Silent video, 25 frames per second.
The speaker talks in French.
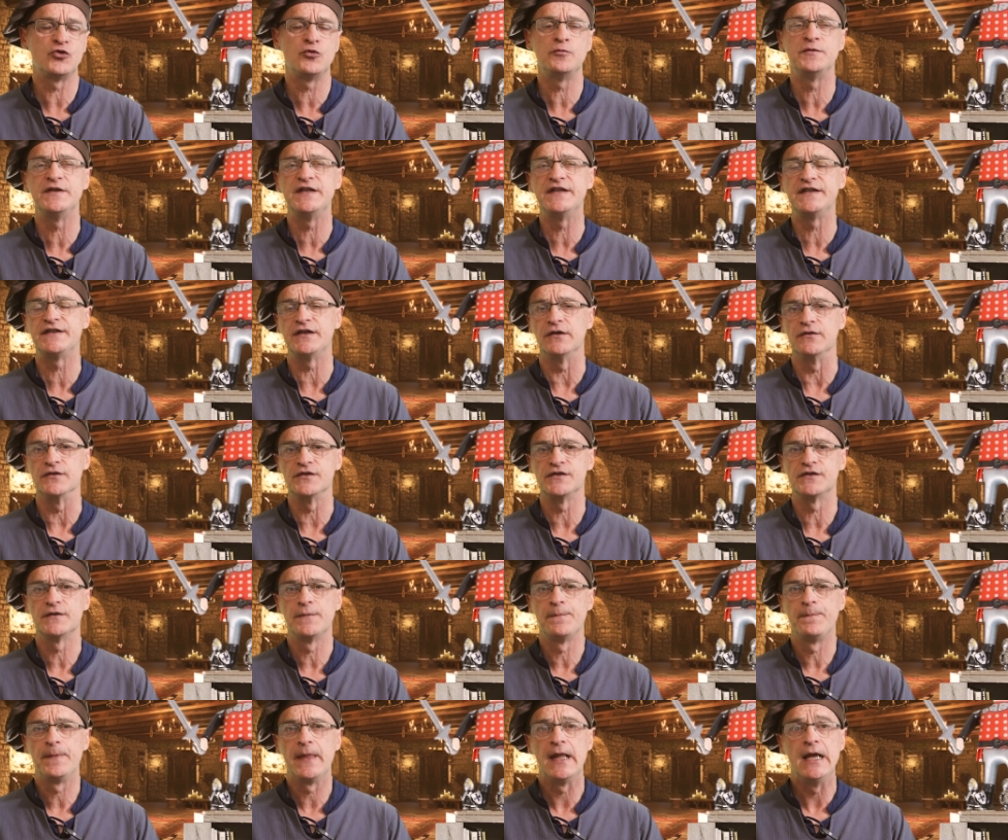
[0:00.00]

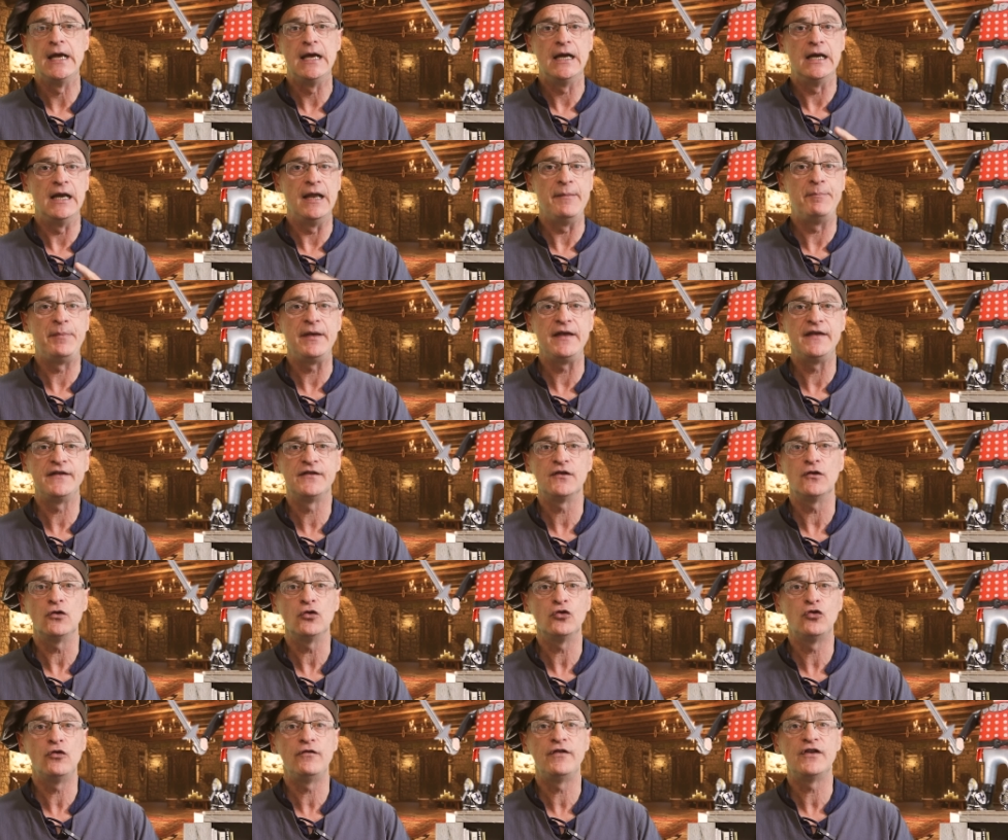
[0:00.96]
subsistance. Les
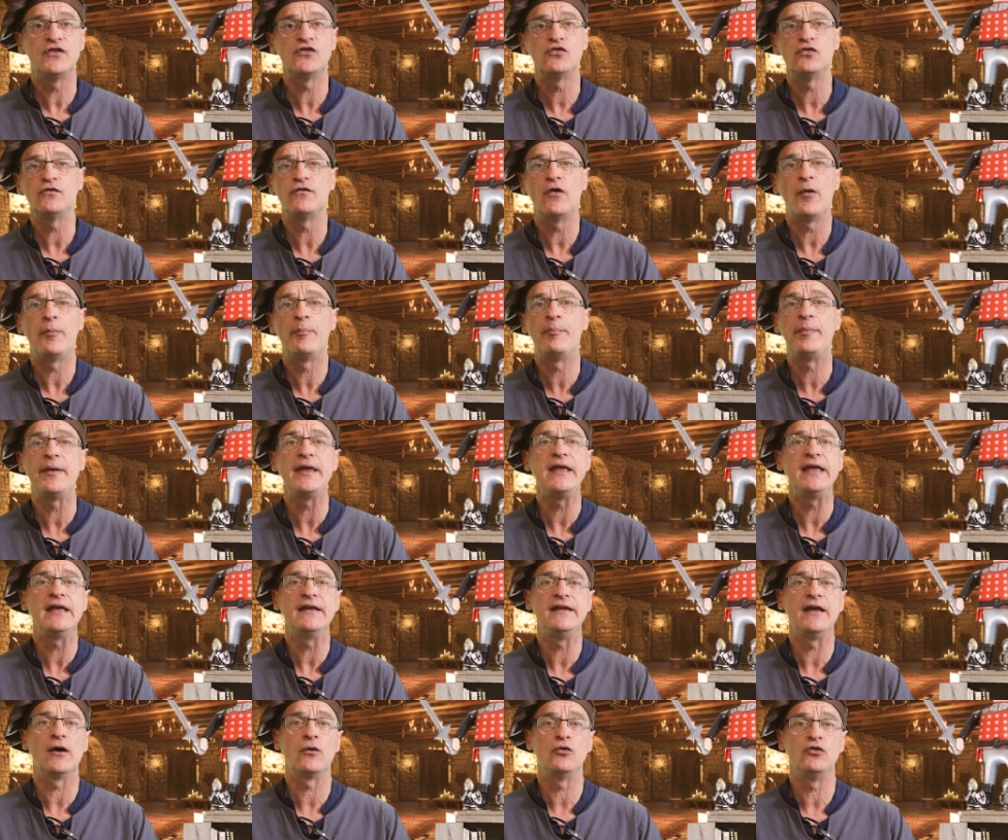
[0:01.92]
paysans devaient souvent
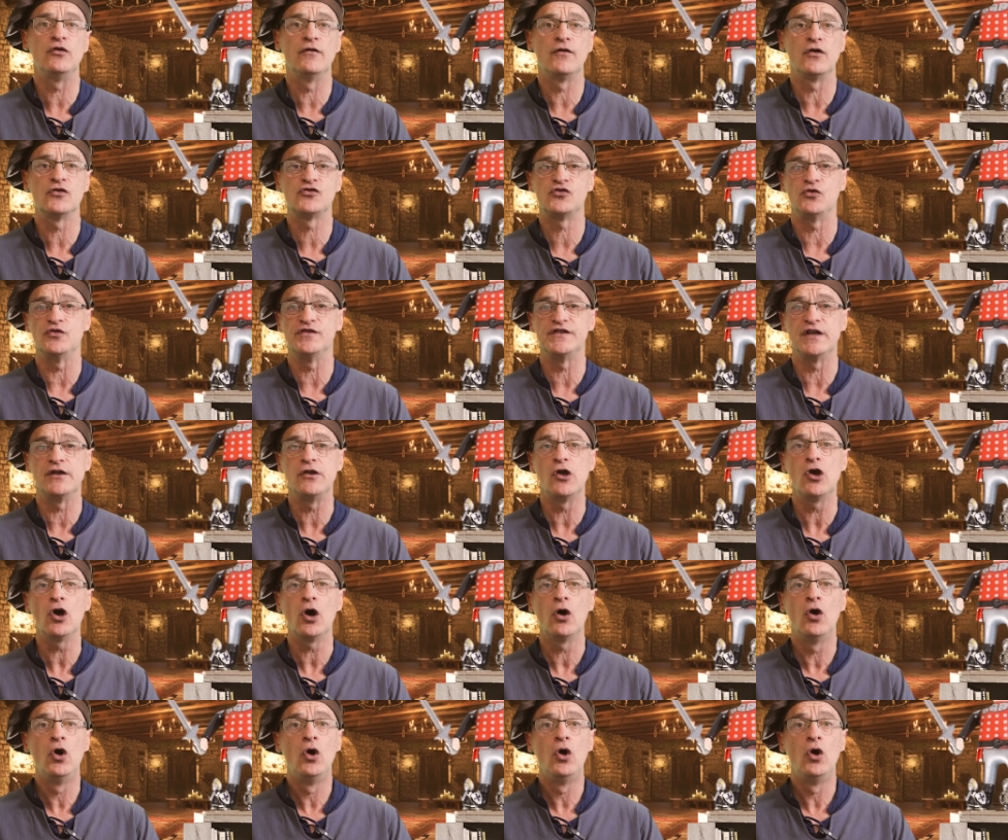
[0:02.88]
payer des redevances aux seigneurs,